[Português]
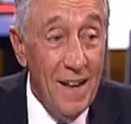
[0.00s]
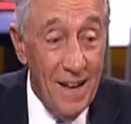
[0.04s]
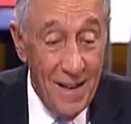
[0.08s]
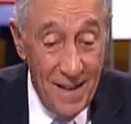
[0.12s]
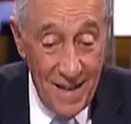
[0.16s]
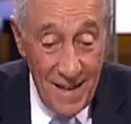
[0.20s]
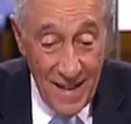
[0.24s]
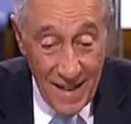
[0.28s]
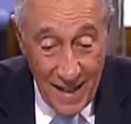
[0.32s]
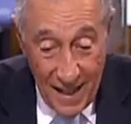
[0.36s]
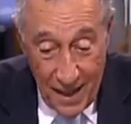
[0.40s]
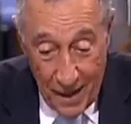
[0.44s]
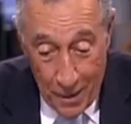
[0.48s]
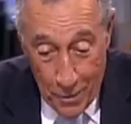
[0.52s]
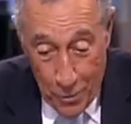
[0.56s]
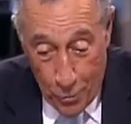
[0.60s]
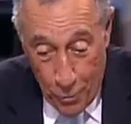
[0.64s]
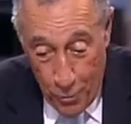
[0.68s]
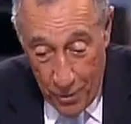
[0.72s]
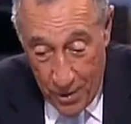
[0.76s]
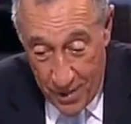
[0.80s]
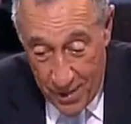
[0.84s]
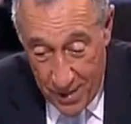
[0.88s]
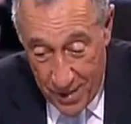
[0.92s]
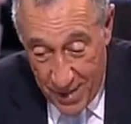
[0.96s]
naquelas
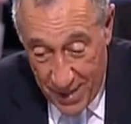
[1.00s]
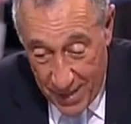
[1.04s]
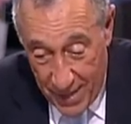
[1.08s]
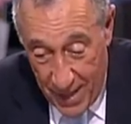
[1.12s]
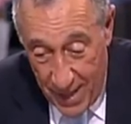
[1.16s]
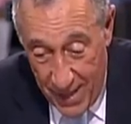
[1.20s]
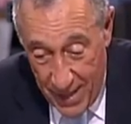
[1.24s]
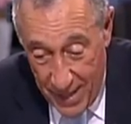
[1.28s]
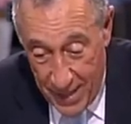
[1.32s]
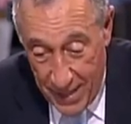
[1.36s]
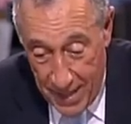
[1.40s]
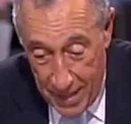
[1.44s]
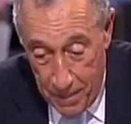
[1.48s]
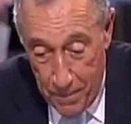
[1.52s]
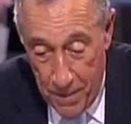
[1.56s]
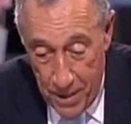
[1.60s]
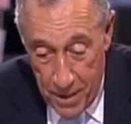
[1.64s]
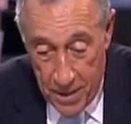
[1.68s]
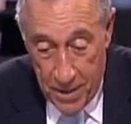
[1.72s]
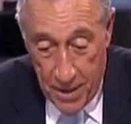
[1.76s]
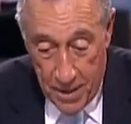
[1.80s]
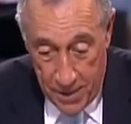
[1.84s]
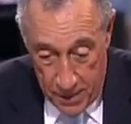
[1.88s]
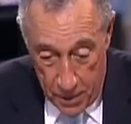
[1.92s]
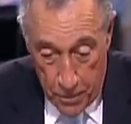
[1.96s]
coisas que têm
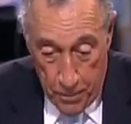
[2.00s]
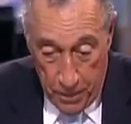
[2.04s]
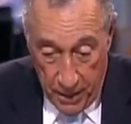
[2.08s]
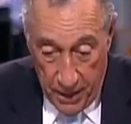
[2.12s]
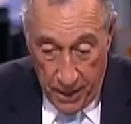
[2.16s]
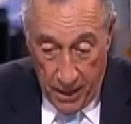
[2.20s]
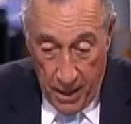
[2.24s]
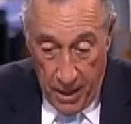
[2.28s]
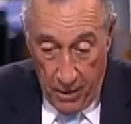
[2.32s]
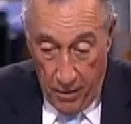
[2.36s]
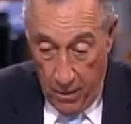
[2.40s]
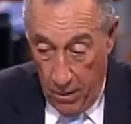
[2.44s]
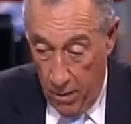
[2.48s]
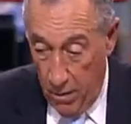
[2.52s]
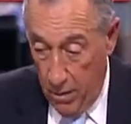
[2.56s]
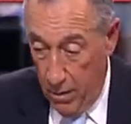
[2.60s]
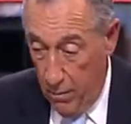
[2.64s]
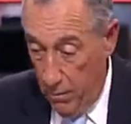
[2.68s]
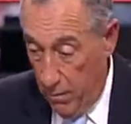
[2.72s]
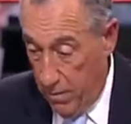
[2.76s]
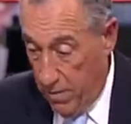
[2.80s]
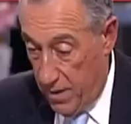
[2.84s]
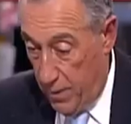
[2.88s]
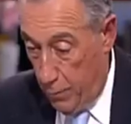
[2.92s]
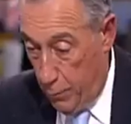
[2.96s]
intimistas a explicar, olha,
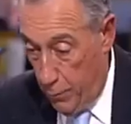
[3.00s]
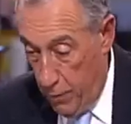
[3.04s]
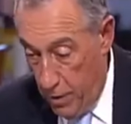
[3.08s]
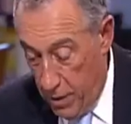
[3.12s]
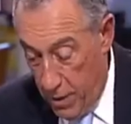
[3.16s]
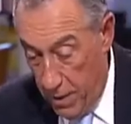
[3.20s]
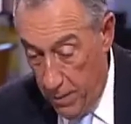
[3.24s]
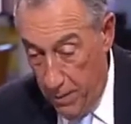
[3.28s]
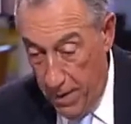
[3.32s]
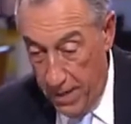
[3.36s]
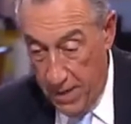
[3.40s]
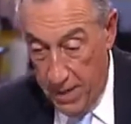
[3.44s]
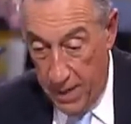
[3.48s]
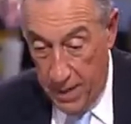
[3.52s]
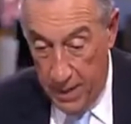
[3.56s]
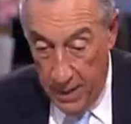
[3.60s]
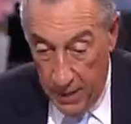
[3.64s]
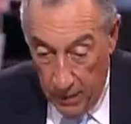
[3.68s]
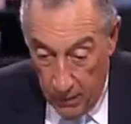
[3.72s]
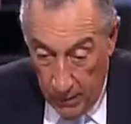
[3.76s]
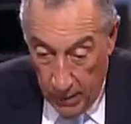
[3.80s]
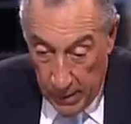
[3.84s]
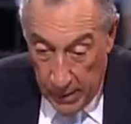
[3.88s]
eu recebo isto e mais aquilo,